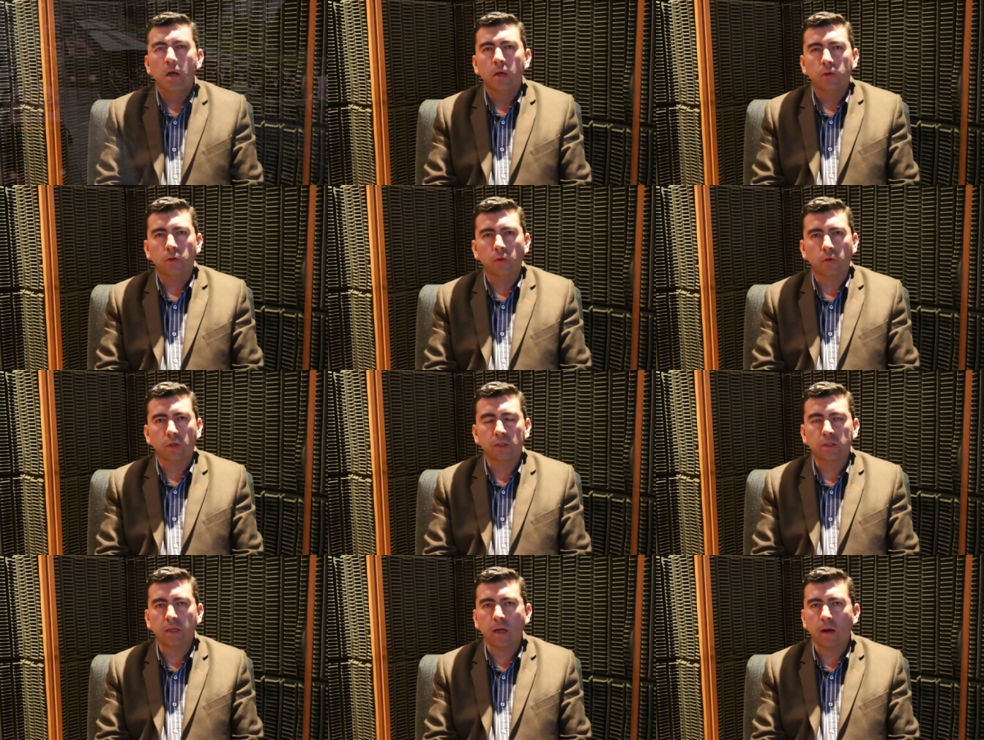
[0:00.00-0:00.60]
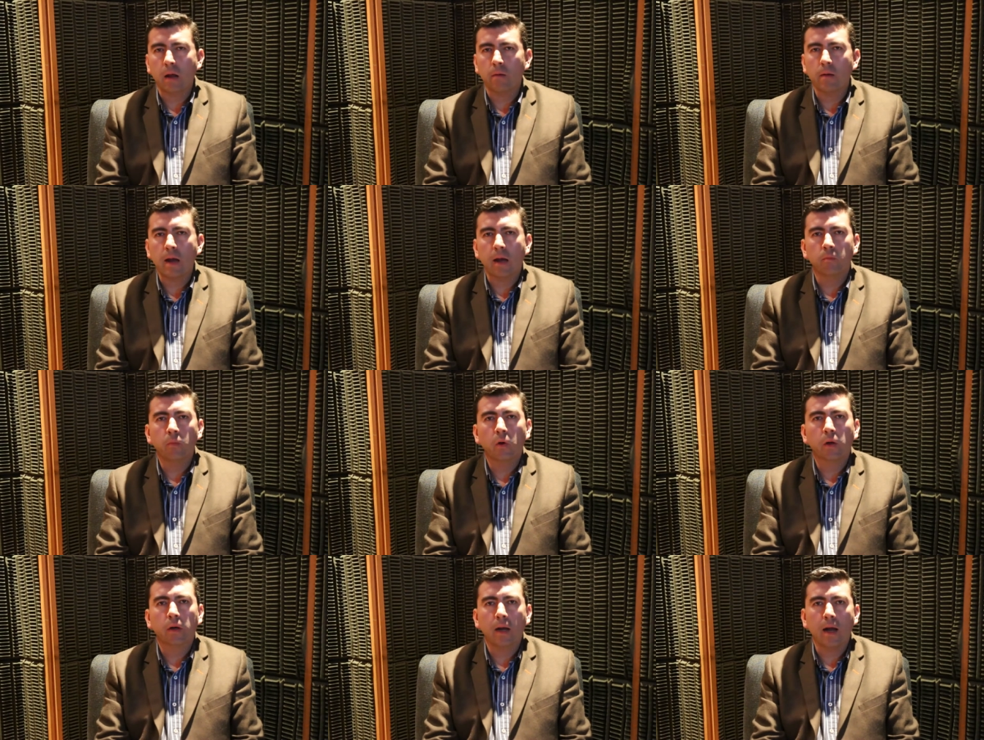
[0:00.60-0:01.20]
Yo quisiera hablar
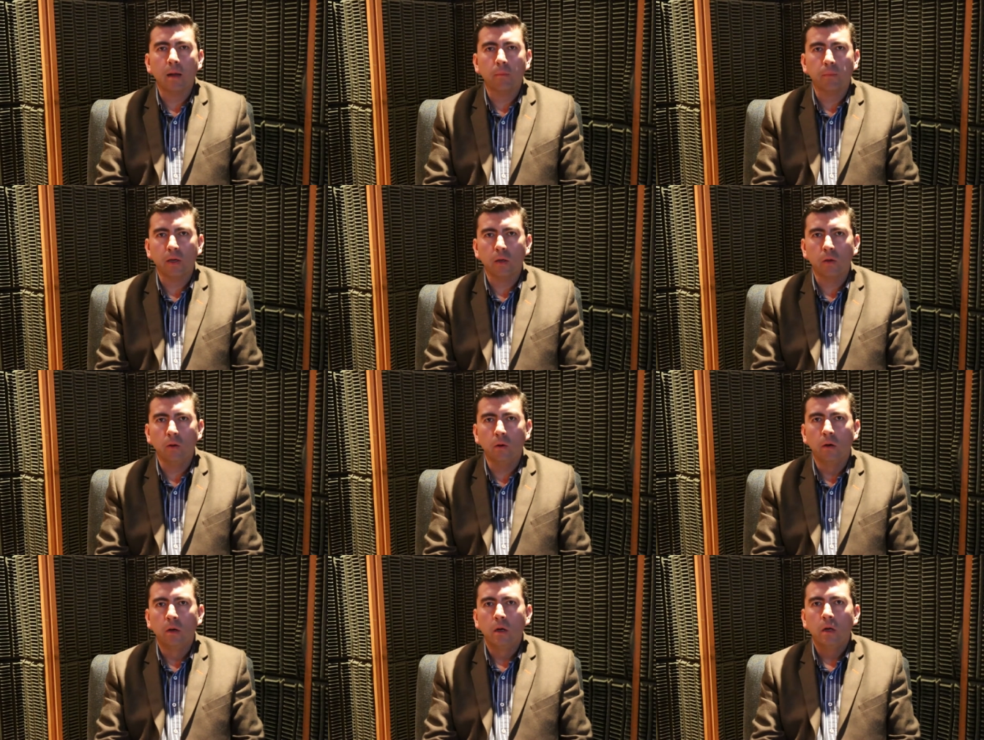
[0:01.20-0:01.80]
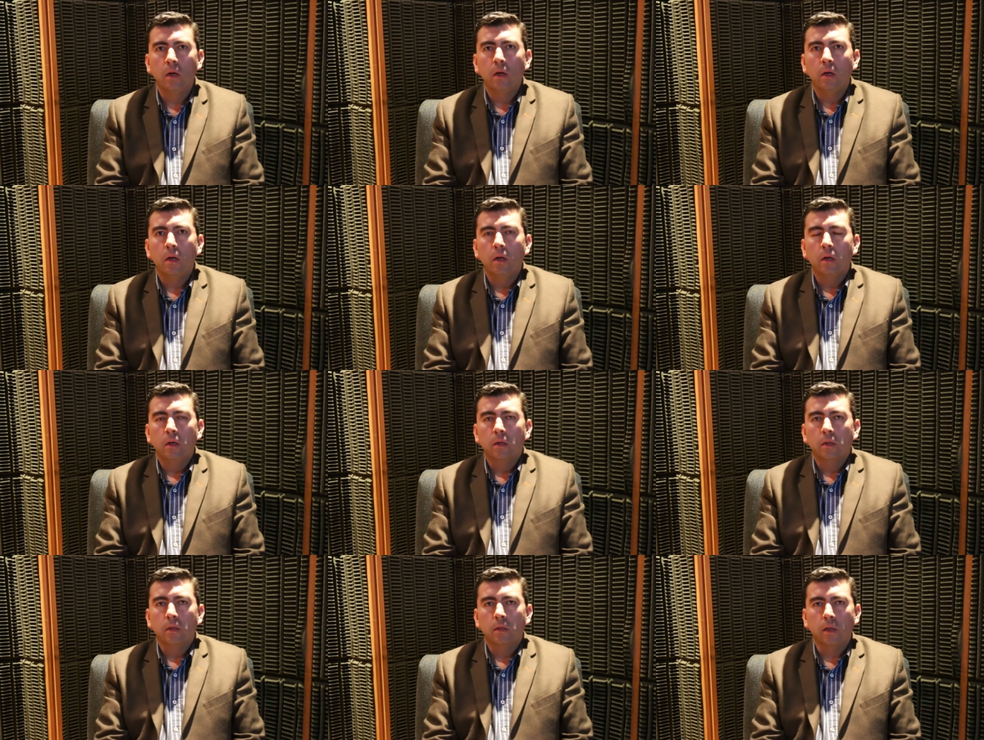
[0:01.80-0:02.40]
muy rápido
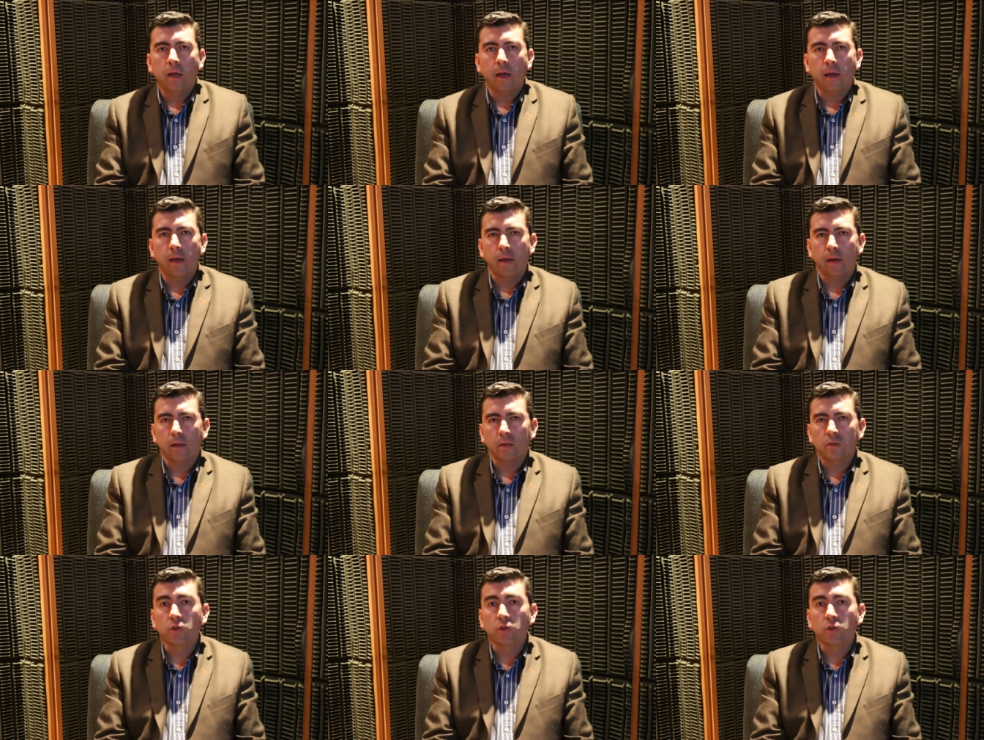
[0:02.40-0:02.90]
eh,